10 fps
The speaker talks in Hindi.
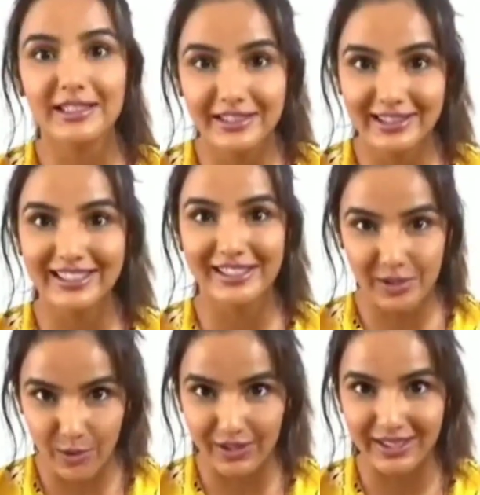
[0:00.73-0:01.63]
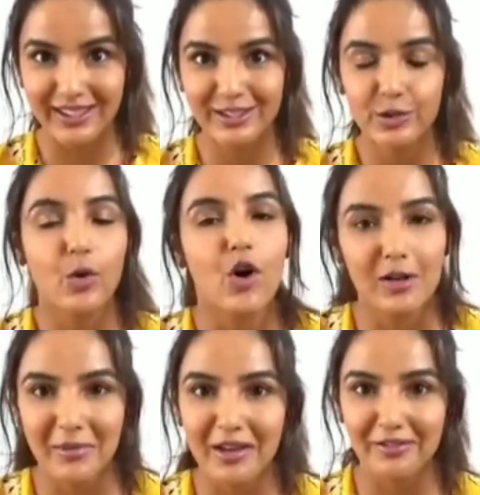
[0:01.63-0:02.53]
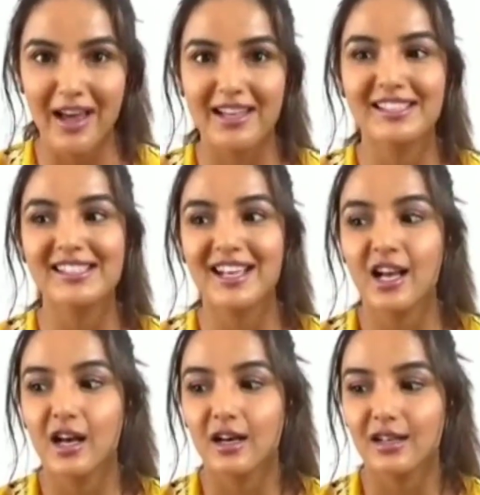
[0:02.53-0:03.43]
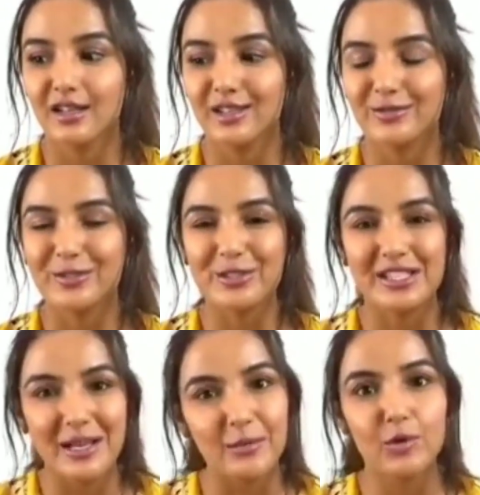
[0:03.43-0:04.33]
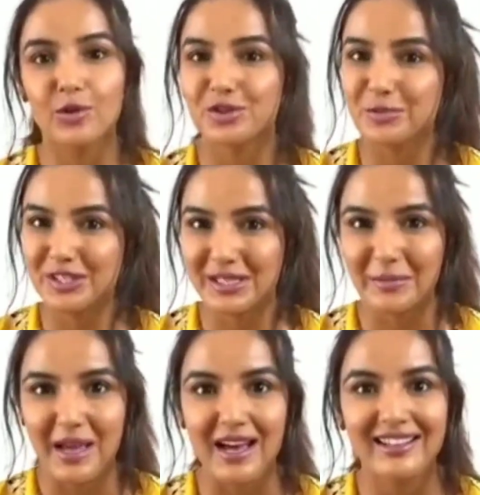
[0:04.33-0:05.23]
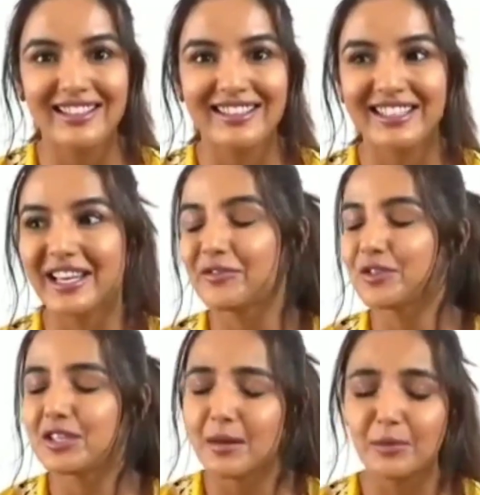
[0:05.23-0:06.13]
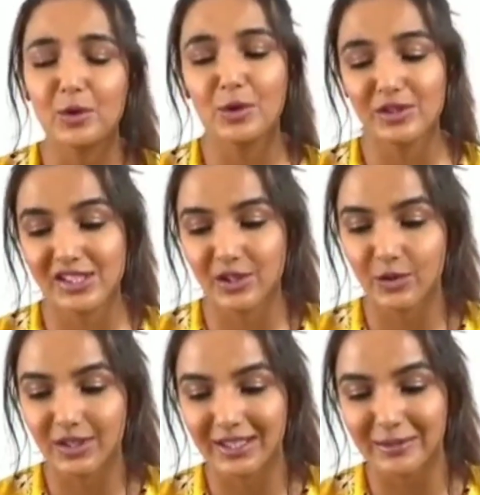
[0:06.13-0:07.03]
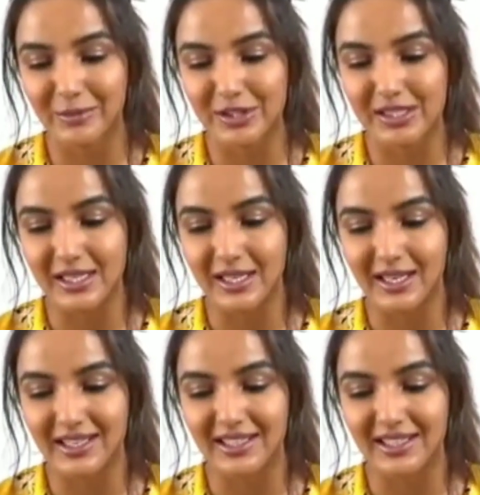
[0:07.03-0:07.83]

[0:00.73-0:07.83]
हेलो एंड वेलकम दोस्तों आप देख रहे हैं इंडियन टेली तड़का चैनल तो इस वीडियो में हम देखेंगे बिग बॉस सीजन 14 की कंटेस्टेंट